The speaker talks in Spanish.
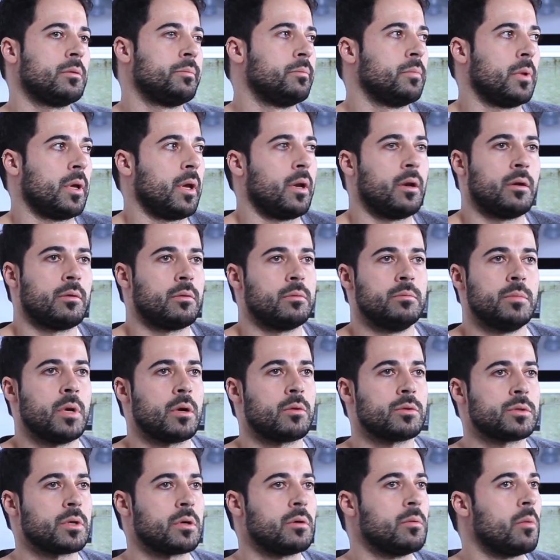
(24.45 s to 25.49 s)
que era una
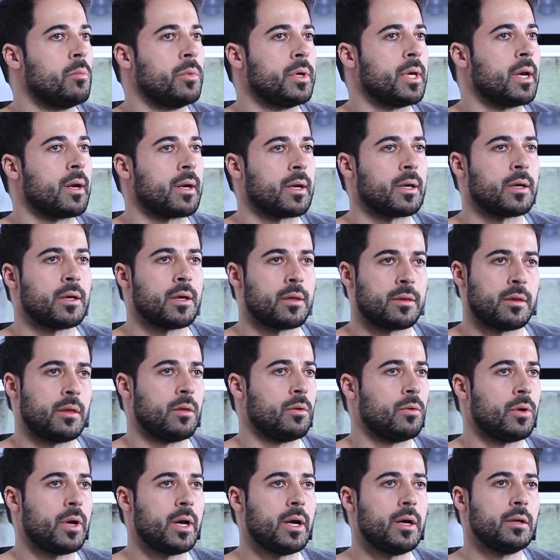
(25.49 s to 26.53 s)
cosa como muy
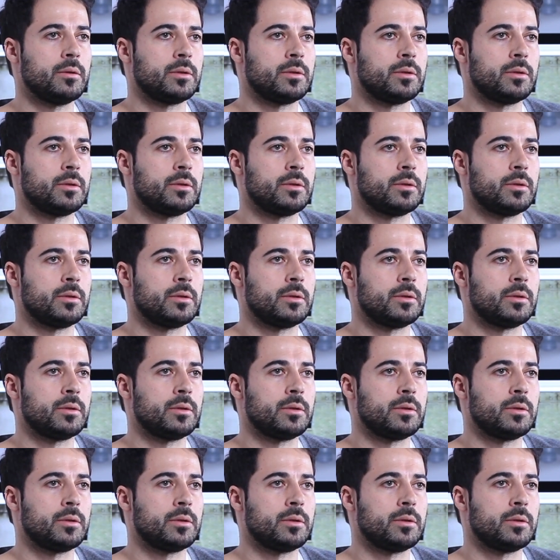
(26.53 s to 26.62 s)
enriquecedora.